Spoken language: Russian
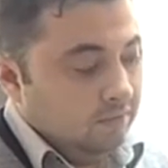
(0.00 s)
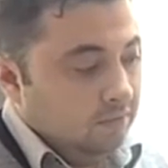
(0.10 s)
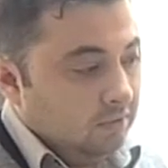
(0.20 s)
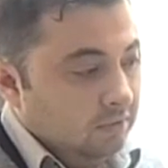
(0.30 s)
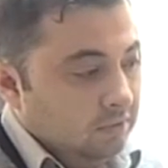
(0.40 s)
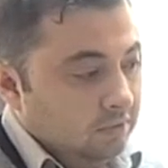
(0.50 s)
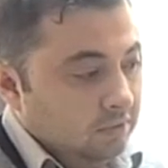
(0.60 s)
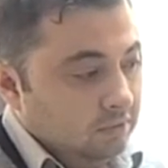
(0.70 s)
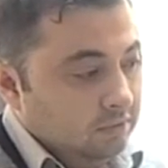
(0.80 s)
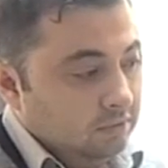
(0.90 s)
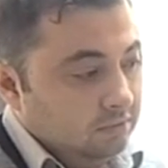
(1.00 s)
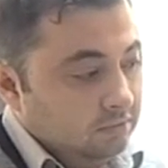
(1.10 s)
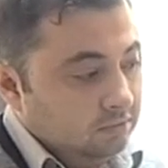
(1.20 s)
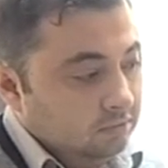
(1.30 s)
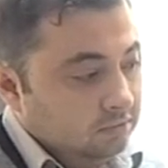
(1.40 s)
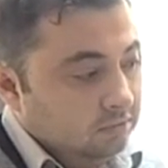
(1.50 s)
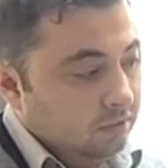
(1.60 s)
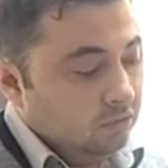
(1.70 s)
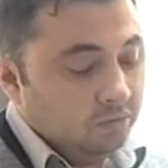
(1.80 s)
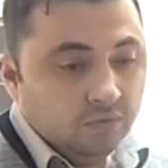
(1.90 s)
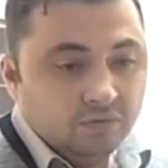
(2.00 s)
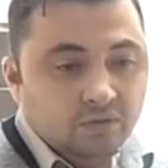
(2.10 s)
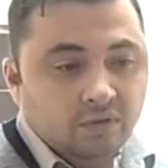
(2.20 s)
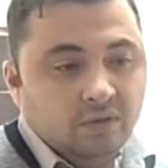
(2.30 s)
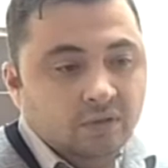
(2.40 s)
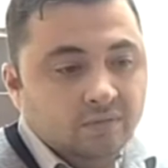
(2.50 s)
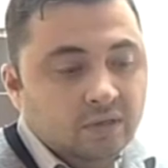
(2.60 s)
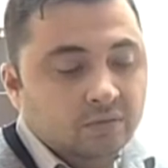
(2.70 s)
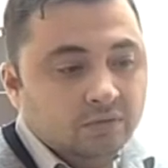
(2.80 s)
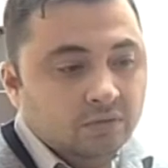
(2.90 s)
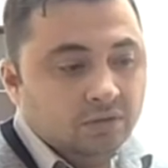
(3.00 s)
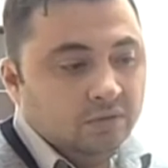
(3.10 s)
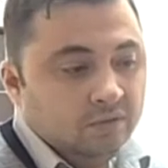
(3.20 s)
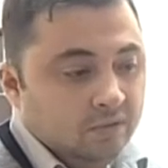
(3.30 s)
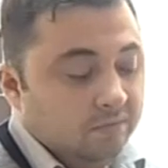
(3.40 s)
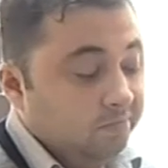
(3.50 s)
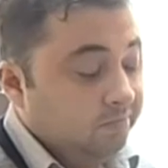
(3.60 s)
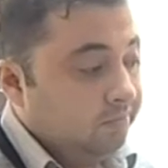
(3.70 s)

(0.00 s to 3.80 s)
Вот. Ну, я думаю, все-таки в данном случае это